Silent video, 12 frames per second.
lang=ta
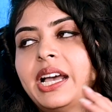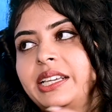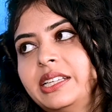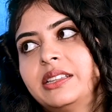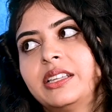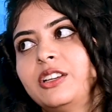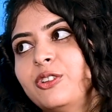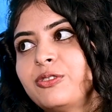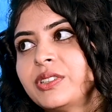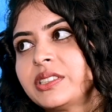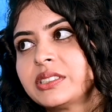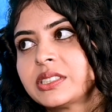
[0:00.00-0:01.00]
ஐ கேன் திங்க்
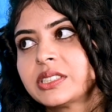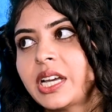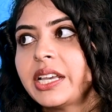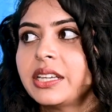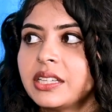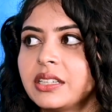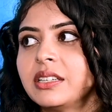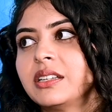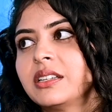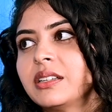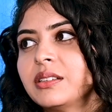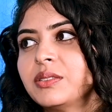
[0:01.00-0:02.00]
ஆஃப் இட் ஐ கேன்
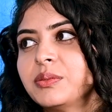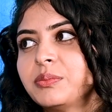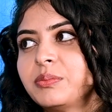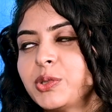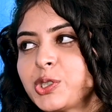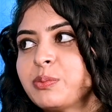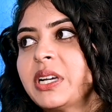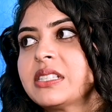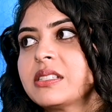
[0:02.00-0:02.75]
புஷ் மை